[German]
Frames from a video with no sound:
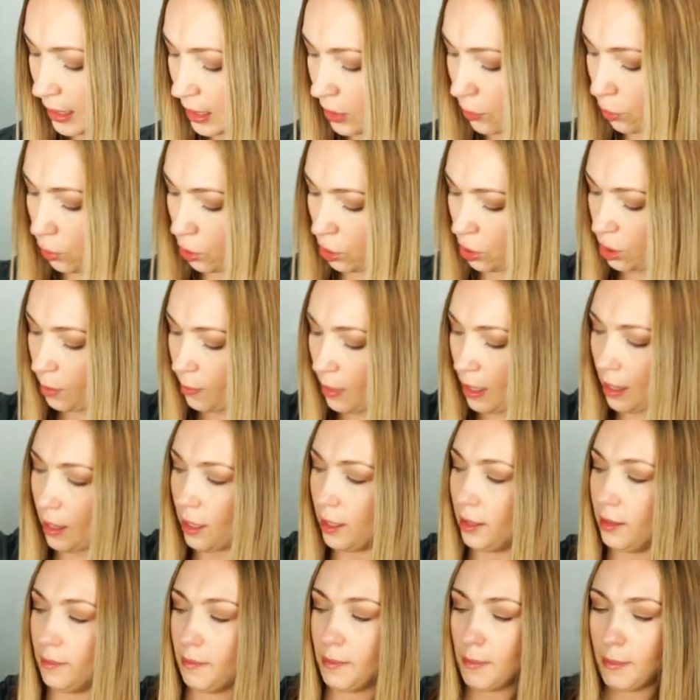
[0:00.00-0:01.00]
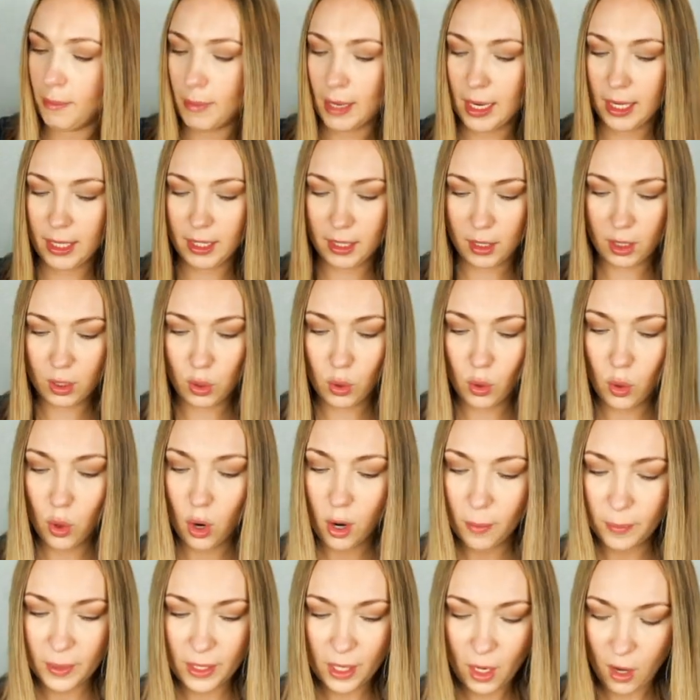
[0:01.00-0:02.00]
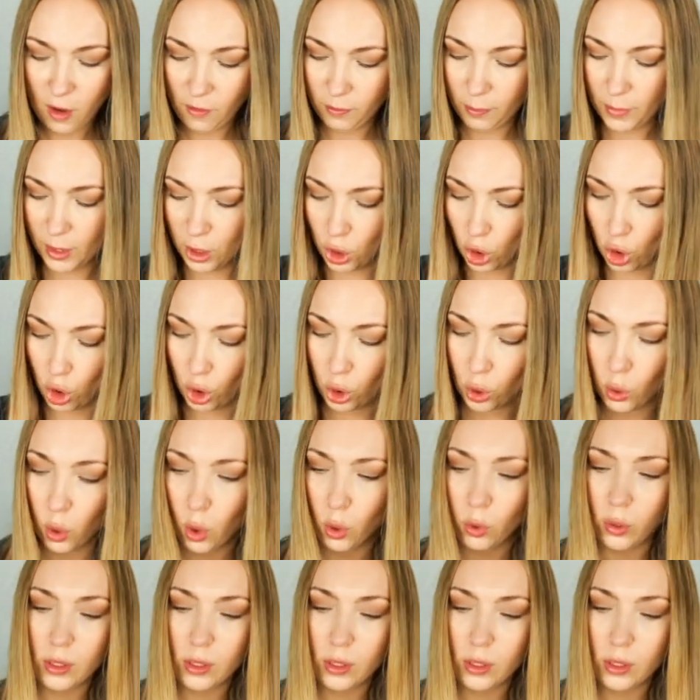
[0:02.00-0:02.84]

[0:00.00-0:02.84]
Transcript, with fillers: So, ich nehme mal meinen Korb hier auf meinen Schoß.